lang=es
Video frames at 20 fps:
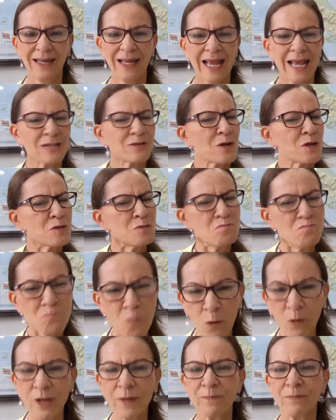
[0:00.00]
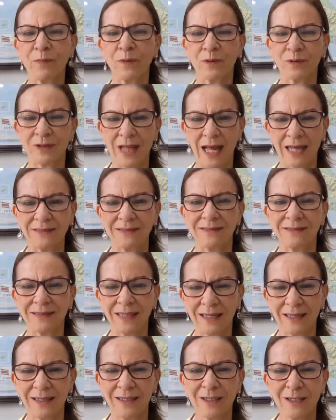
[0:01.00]
Eso es muy
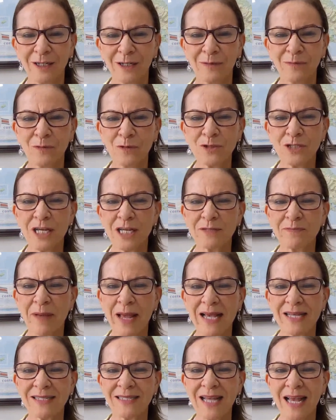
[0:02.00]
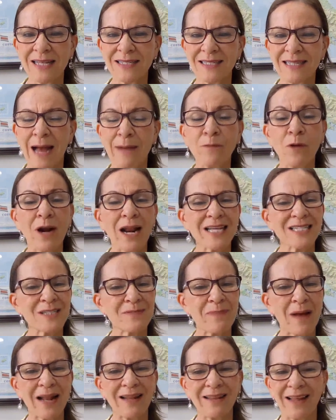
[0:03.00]
importante. Muchas veces damos la
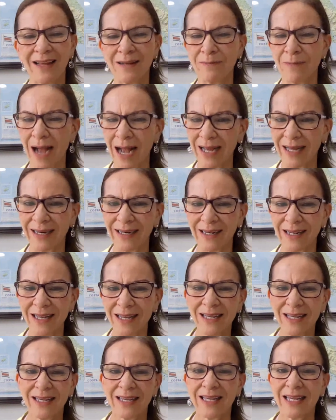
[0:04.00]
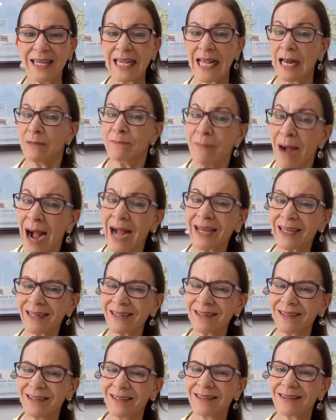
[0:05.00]
espalda al mar y el mar
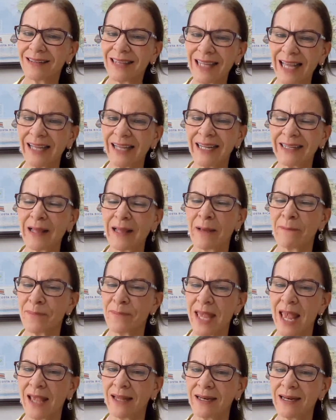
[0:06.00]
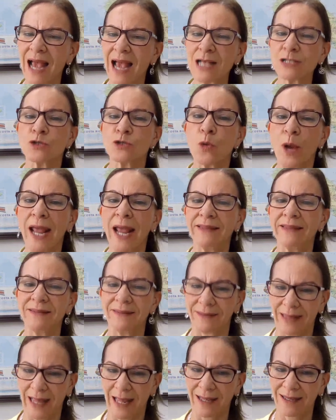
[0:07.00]
tiene también a su
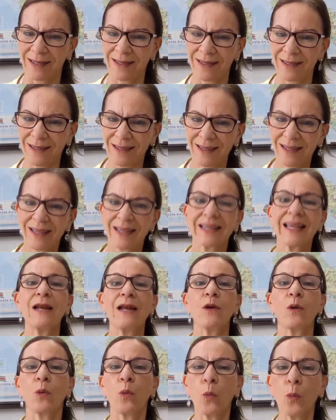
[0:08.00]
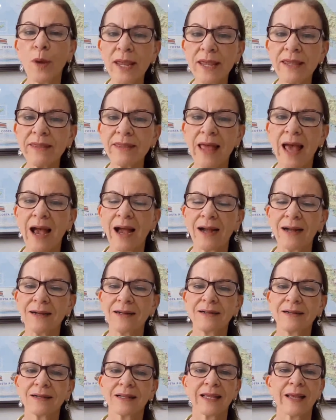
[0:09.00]
gente que lo cuida,
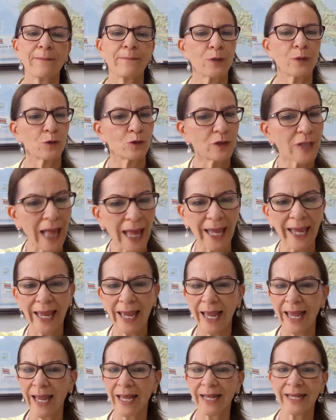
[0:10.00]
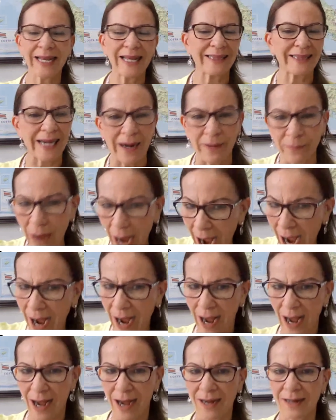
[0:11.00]
que protege, que
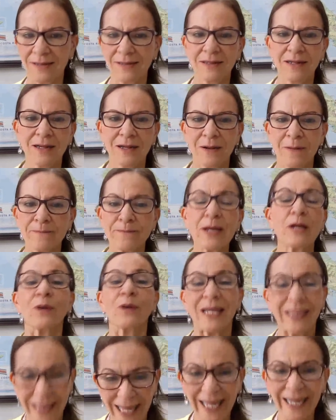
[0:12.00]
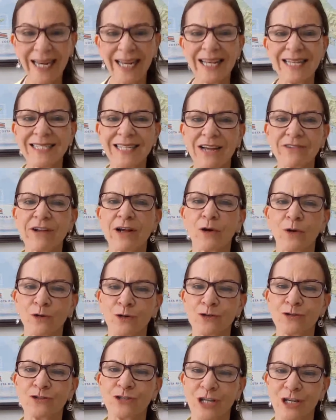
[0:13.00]
trabaja, pero que tiene que ser
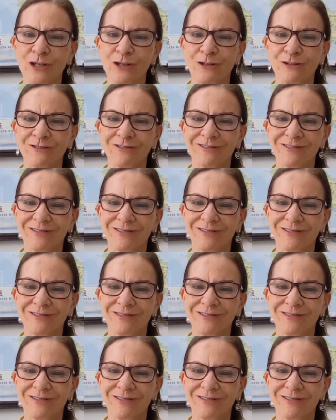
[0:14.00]
reconocido.